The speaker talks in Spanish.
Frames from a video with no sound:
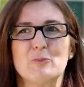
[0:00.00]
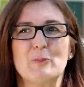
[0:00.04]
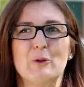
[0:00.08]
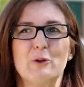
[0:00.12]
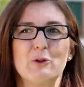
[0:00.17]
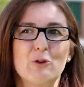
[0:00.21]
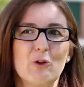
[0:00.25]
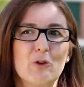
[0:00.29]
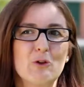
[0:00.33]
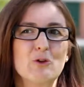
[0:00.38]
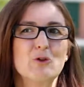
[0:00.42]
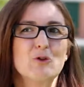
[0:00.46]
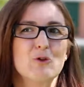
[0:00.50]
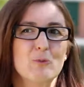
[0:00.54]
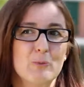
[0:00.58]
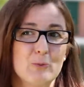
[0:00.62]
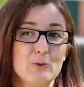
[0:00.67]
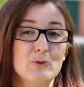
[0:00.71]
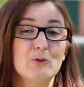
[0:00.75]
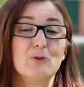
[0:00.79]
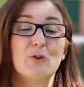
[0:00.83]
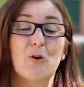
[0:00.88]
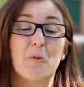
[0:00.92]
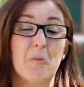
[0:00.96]
pero todo en su
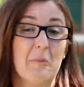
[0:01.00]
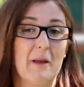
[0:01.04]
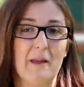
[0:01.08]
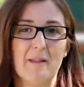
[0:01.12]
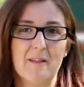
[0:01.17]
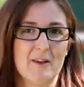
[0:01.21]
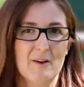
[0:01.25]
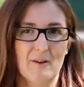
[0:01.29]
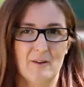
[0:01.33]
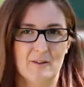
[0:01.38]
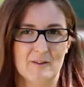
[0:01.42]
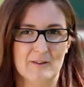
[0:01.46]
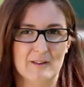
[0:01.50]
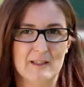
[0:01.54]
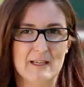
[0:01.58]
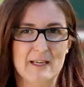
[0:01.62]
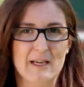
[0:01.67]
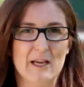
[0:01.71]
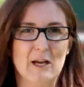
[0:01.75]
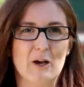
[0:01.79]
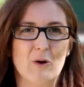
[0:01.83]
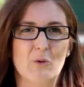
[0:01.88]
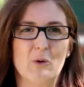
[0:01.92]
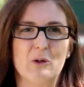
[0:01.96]
punto medio.
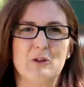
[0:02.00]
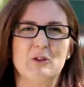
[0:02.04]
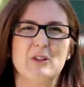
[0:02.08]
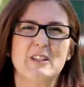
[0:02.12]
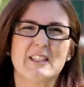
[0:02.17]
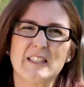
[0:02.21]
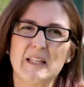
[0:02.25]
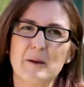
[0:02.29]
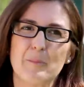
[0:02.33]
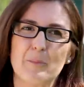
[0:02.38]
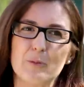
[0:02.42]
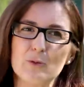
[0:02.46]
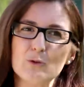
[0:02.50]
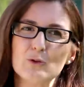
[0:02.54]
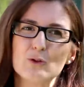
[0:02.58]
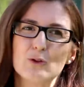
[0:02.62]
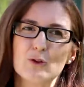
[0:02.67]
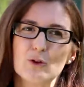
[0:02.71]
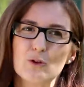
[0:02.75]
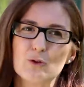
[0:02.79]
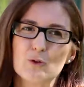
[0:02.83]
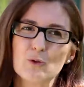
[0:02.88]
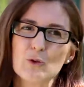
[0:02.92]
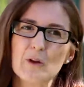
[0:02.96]
Cuando este
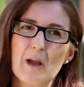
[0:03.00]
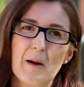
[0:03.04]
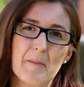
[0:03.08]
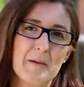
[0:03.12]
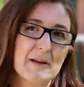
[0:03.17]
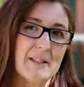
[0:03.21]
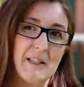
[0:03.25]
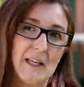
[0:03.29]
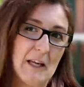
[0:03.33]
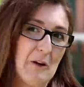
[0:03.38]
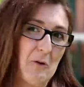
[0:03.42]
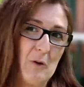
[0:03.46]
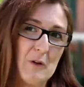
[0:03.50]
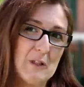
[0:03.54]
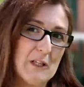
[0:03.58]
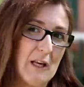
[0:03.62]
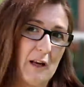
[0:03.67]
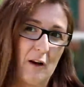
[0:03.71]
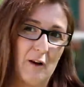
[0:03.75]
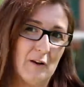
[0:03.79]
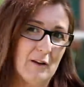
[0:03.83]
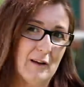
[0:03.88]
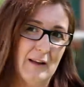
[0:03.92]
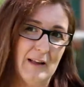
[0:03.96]
punto tú ya ves que no es
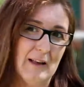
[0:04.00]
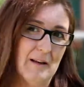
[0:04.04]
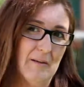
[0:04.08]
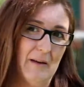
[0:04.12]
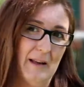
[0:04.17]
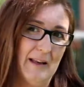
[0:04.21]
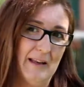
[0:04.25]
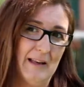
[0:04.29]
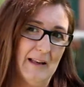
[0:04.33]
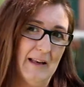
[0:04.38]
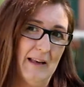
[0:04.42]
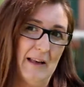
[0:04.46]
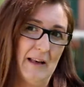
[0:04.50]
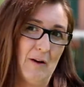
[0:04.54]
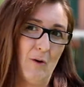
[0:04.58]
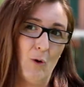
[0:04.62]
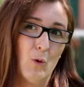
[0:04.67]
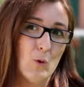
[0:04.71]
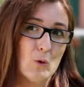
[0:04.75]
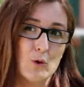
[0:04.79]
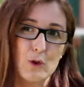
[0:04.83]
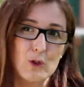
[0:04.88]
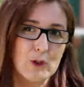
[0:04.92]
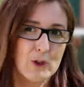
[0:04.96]
el,
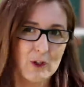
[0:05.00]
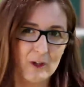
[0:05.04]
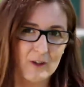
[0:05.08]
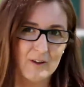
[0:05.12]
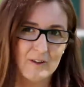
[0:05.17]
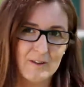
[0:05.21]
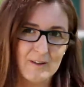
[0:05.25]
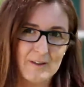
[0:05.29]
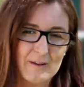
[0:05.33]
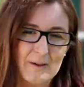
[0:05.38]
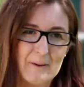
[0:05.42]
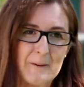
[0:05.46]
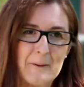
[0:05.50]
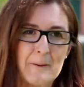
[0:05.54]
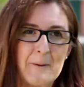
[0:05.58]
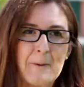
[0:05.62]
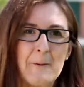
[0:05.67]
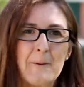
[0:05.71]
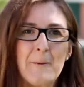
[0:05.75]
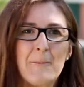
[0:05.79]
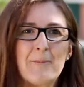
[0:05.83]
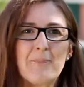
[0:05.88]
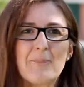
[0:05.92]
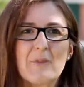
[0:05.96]
justo,
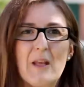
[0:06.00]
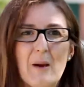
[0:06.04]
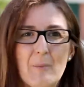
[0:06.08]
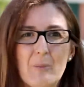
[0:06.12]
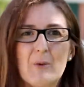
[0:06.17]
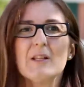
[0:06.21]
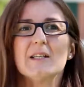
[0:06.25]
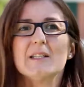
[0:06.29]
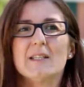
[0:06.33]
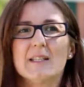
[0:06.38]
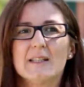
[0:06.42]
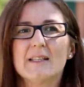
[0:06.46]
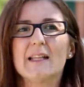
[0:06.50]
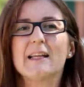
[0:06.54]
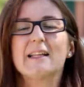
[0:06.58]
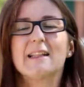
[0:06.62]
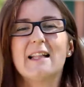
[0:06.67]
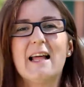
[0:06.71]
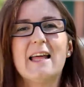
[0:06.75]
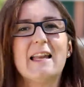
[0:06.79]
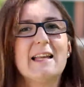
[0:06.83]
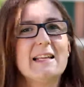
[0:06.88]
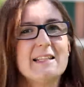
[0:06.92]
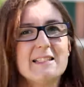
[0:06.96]
ya puedes
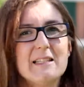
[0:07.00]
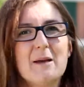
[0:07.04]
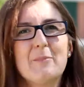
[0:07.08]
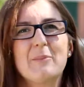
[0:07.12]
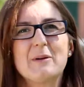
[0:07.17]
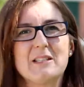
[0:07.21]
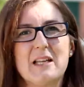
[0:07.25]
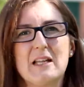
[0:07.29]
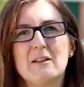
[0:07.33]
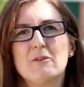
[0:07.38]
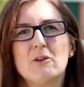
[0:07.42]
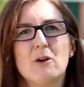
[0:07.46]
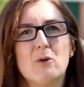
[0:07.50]
detectar que está pasando